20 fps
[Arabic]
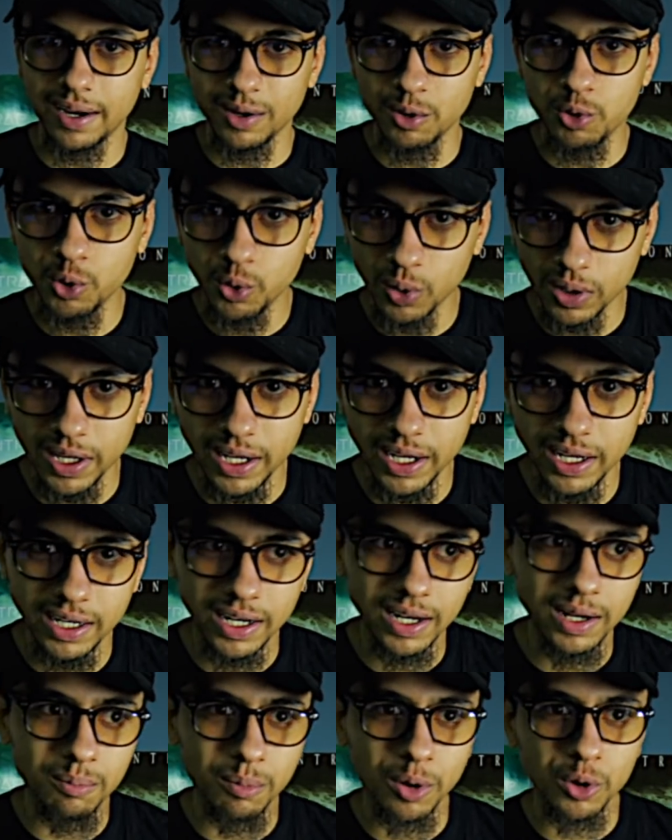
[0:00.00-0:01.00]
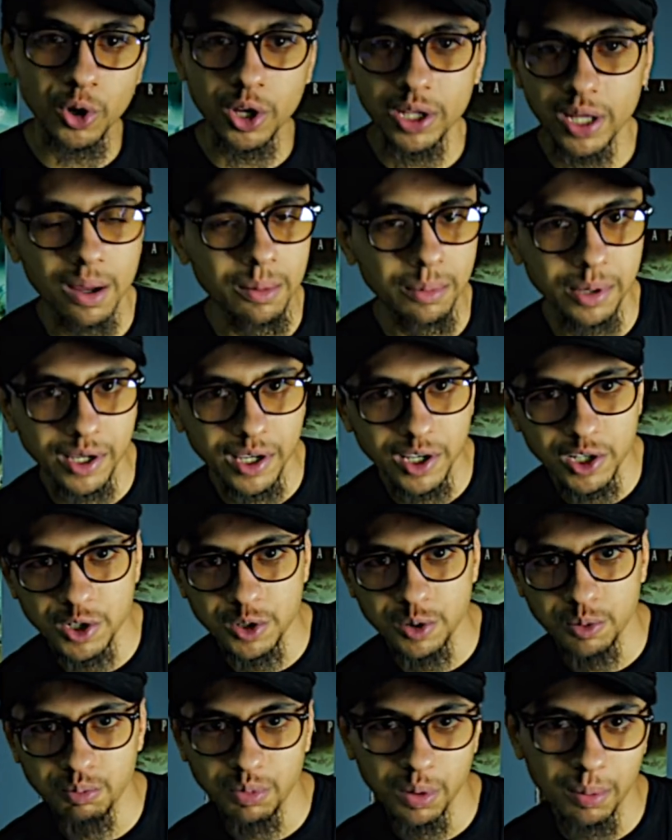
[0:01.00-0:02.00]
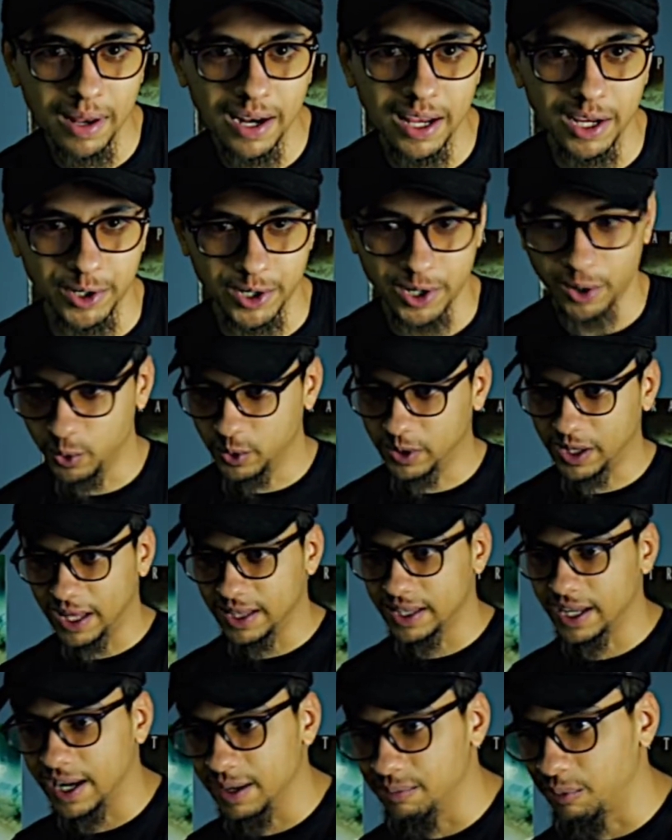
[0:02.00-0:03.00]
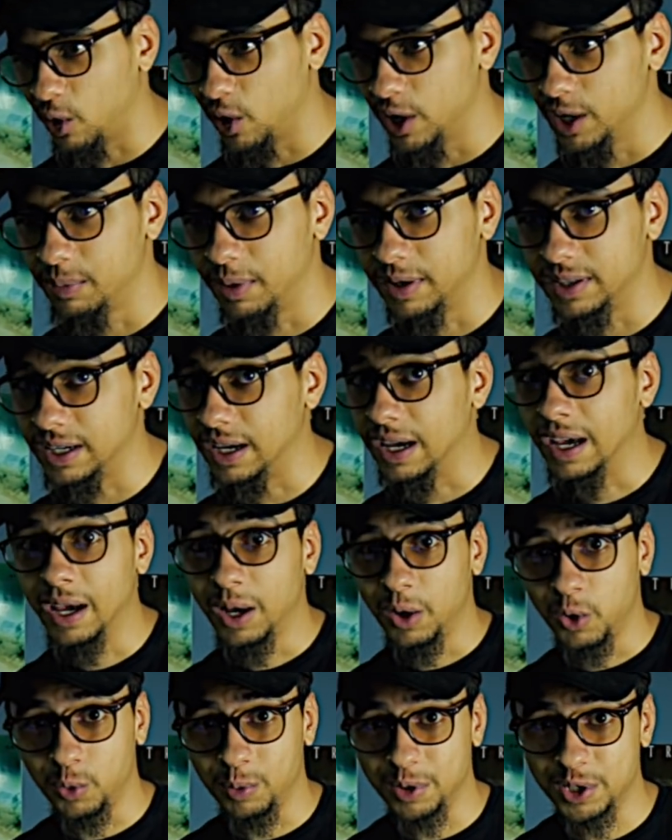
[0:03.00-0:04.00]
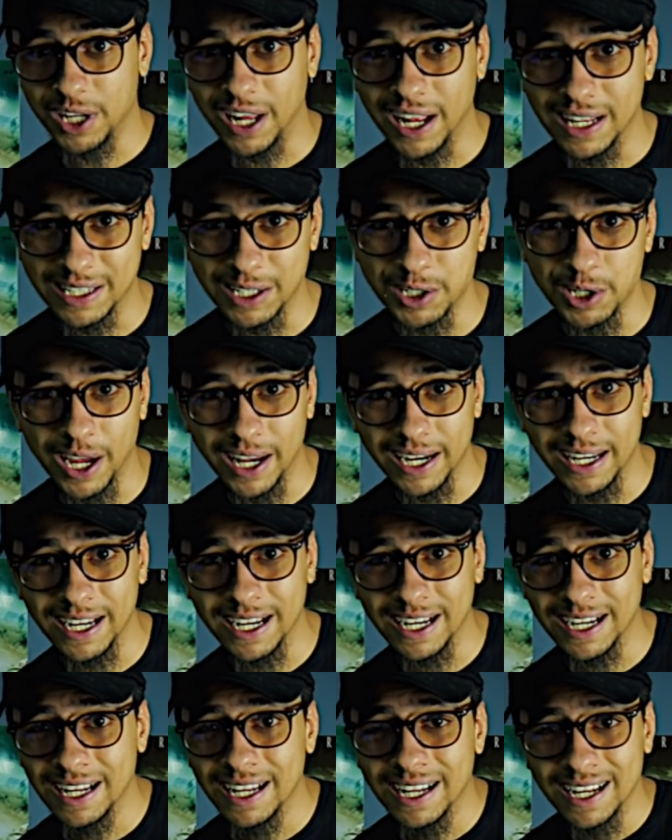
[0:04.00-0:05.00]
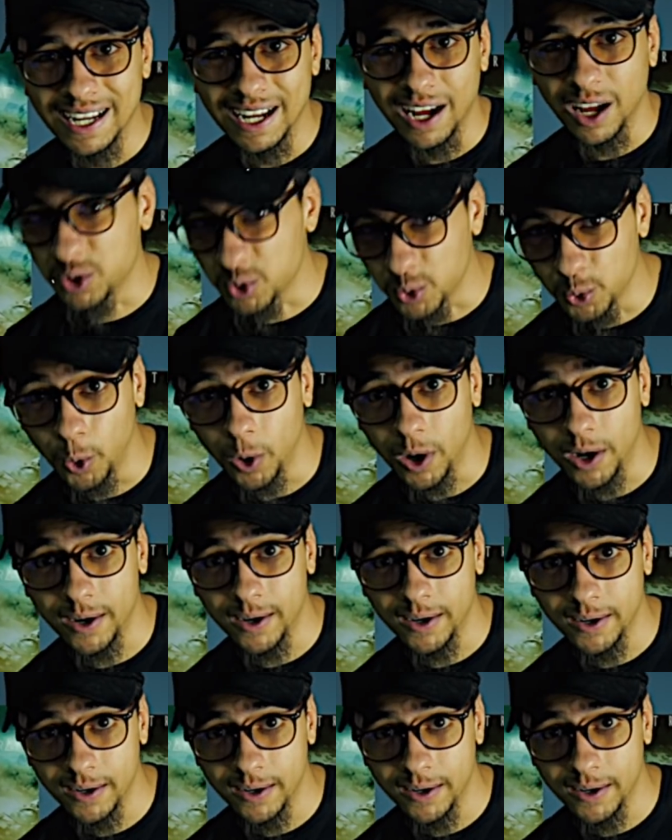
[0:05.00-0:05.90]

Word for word: يعني نكون واضحين الموضوع ده ما بيجيش ببلاش لو انت عندك الموهبه دي وما اشتغلتش عليها هتروح